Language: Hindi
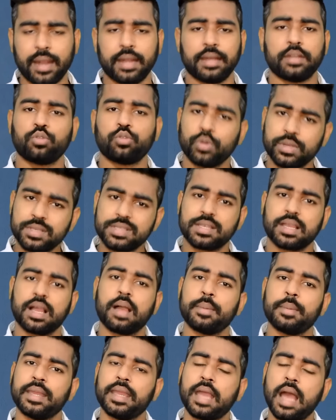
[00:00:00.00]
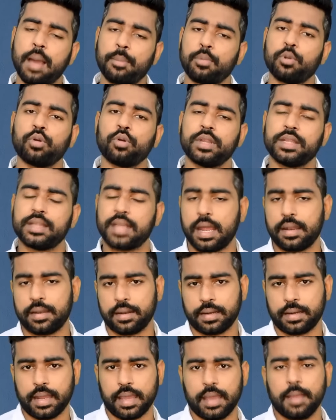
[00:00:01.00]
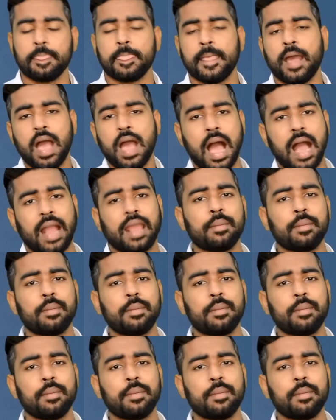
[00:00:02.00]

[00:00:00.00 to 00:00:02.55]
राइट तो इसका भी आप लोगों ने ध्यान रखना है